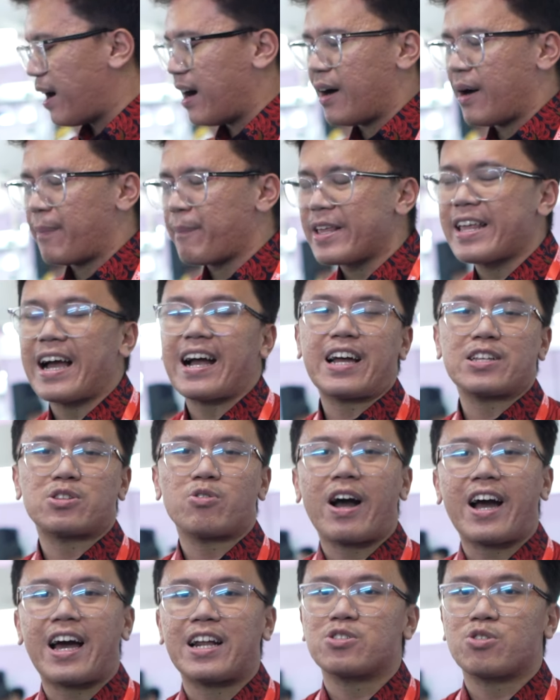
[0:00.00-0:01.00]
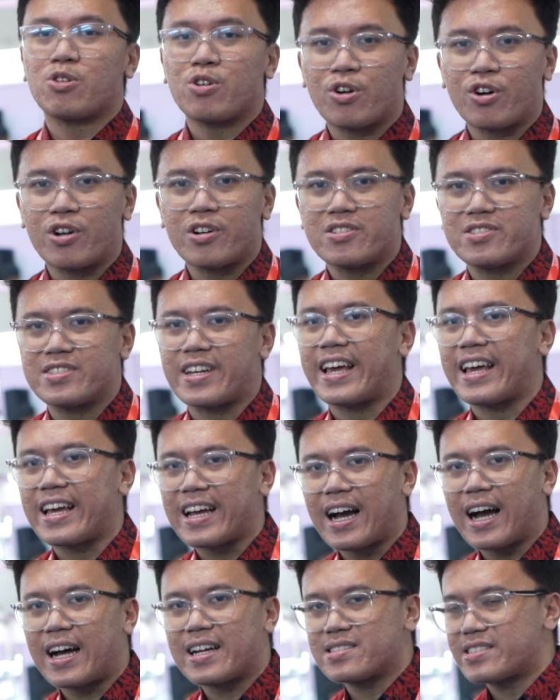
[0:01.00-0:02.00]
Uh, minyaknya itu akan turun sehingga
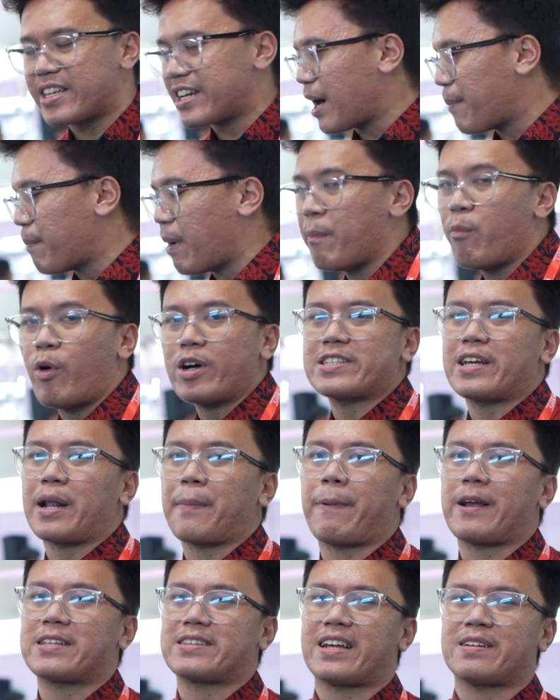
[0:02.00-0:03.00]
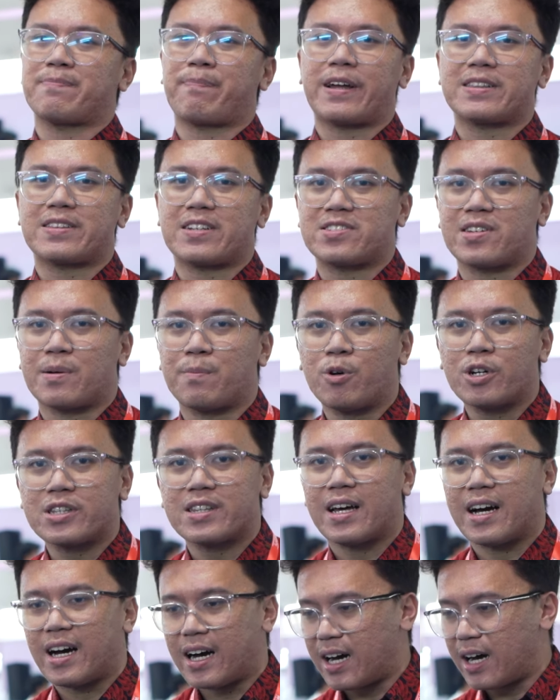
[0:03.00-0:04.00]
sehingga tidak membuat keripik tempe tersebut
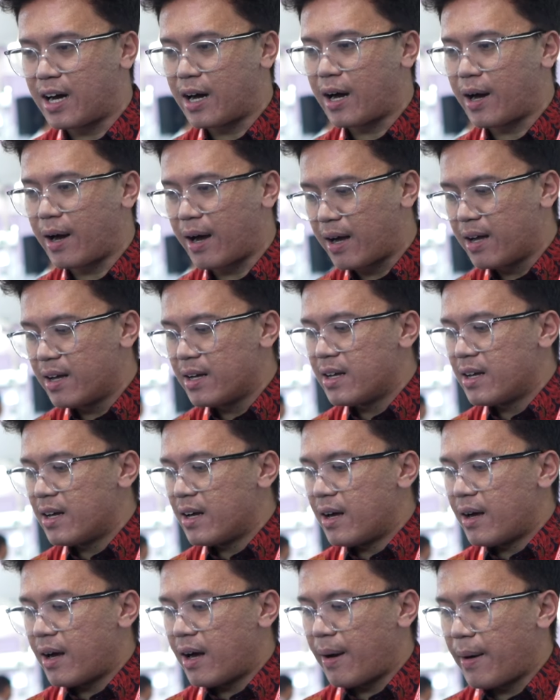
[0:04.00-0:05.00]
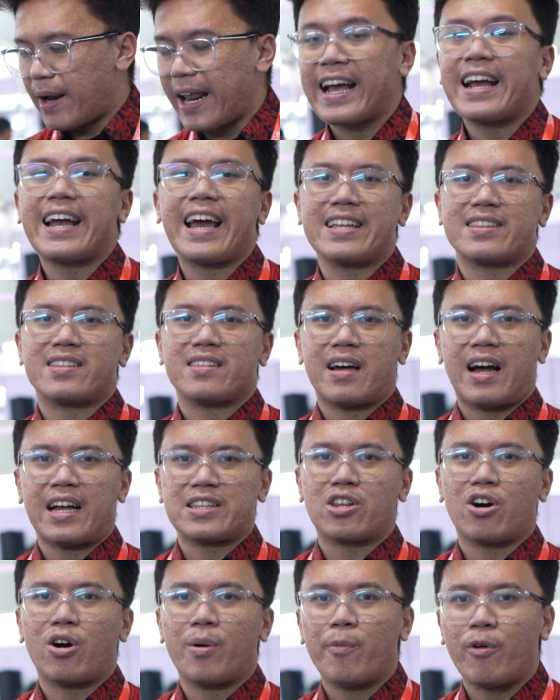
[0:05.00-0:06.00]
uh, lengket
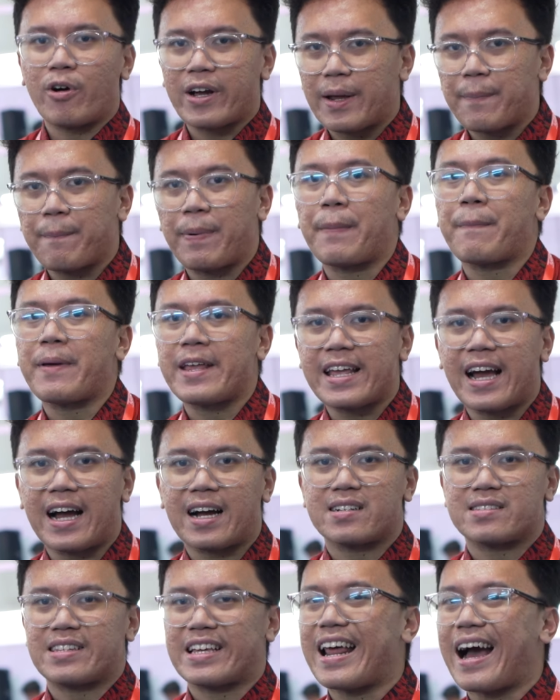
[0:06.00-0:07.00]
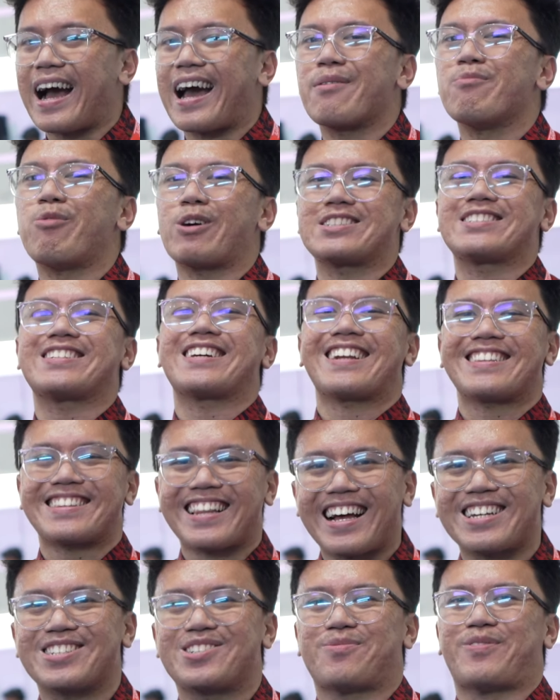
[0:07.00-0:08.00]
atau mungkin berminyak, tidak akan buat seret
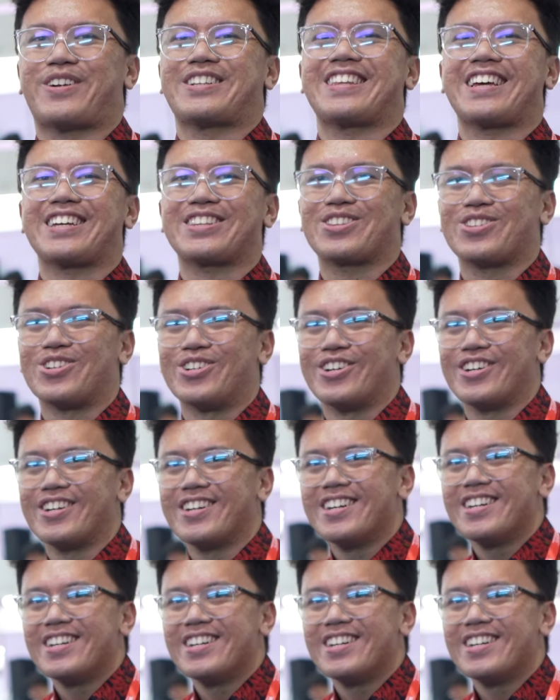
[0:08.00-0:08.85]
lah seperti itu.